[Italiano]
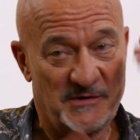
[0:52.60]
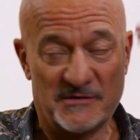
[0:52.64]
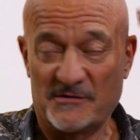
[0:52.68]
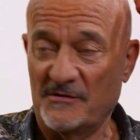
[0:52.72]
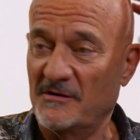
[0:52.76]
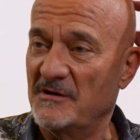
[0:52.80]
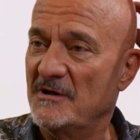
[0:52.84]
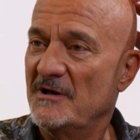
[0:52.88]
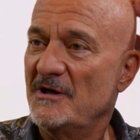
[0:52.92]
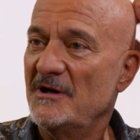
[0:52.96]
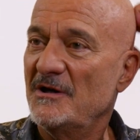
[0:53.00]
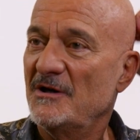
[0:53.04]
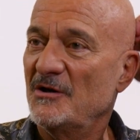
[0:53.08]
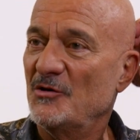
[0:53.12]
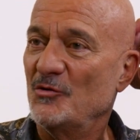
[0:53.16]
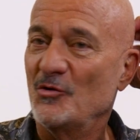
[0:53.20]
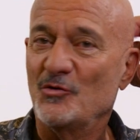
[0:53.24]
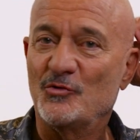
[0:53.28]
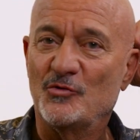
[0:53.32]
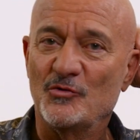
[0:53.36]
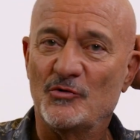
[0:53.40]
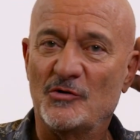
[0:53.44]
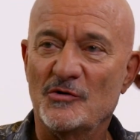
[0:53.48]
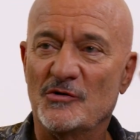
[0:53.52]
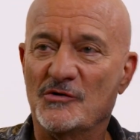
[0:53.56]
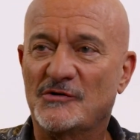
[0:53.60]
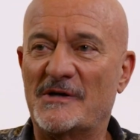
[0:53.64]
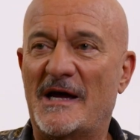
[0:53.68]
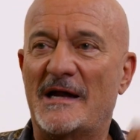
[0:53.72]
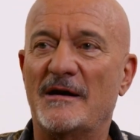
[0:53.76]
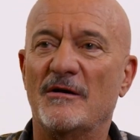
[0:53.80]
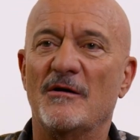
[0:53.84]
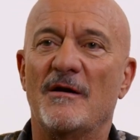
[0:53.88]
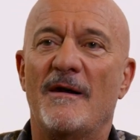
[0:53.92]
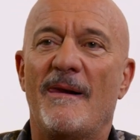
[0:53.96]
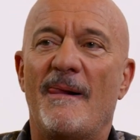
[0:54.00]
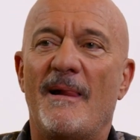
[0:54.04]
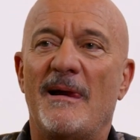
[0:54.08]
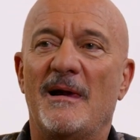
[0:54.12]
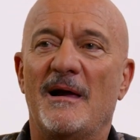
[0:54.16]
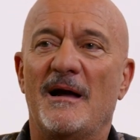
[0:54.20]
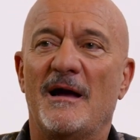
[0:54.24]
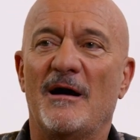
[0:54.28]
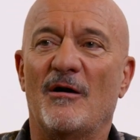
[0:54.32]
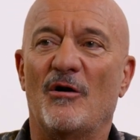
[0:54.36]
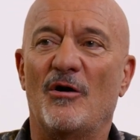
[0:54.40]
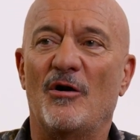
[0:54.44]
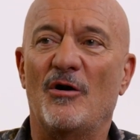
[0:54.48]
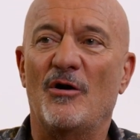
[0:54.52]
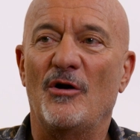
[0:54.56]
Questo non tutti lo sanno.
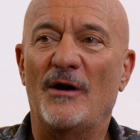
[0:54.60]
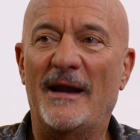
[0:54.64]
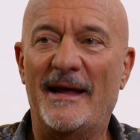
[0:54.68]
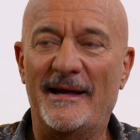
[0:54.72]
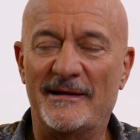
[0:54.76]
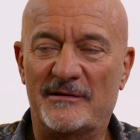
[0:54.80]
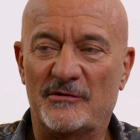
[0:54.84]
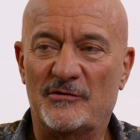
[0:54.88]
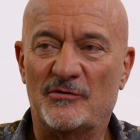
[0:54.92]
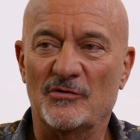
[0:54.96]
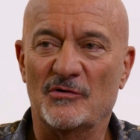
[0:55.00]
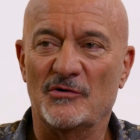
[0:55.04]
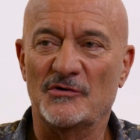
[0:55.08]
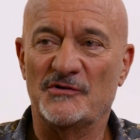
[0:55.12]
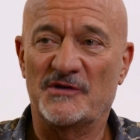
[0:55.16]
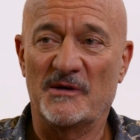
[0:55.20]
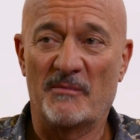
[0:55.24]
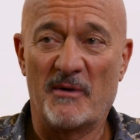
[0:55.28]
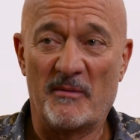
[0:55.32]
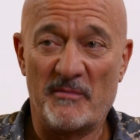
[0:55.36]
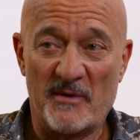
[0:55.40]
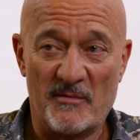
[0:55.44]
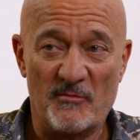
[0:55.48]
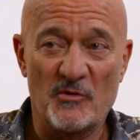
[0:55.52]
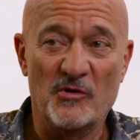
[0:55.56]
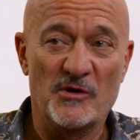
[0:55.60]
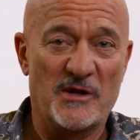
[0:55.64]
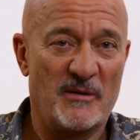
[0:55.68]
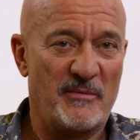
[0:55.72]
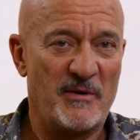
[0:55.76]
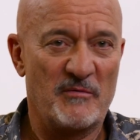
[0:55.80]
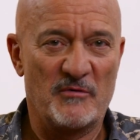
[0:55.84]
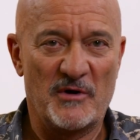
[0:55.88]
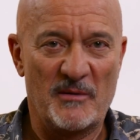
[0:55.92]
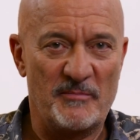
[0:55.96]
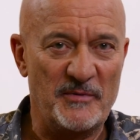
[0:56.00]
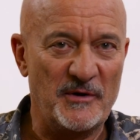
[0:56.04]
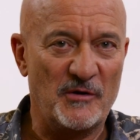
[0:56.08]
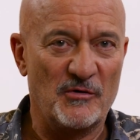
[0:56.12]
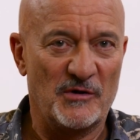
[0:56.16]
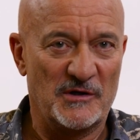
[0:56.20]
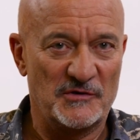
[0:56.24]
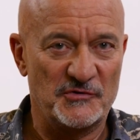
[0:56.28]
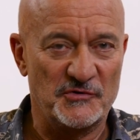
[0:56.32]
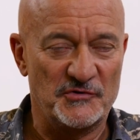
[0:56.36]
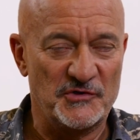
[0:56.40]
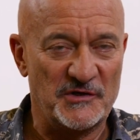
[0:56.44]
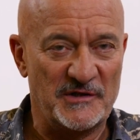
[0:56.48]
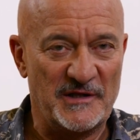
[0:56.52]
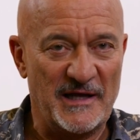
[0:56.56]
Ho letto insieme a mia moglie, abbiamo una piccola
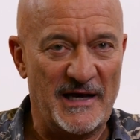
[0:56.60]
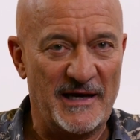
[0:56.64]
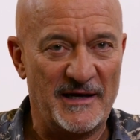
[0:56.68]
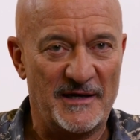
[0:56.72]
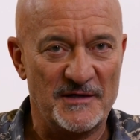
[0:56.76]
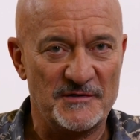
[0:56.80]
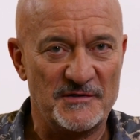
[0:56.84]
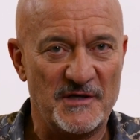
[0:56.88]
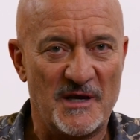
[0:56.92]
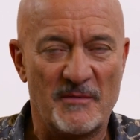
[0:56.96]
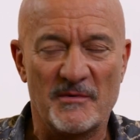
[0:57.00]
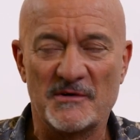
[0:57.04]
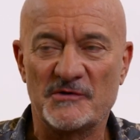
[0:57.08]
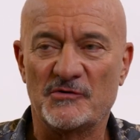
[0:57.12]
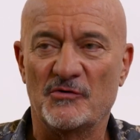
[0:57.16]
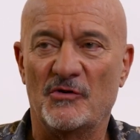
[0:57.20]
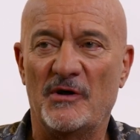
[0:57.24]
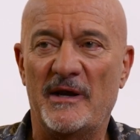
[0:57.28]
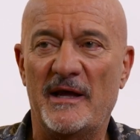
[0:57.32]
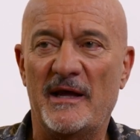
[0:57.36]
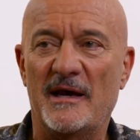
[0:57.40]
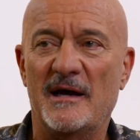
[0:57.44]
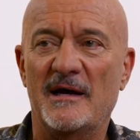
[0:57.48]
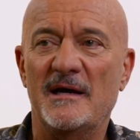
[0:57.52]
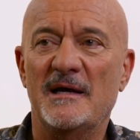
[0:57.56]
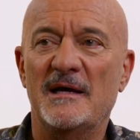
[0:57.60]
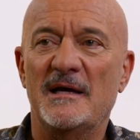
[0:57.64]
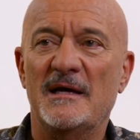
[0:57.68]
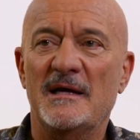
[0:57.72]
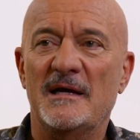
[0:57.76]
società che si chiama Solea,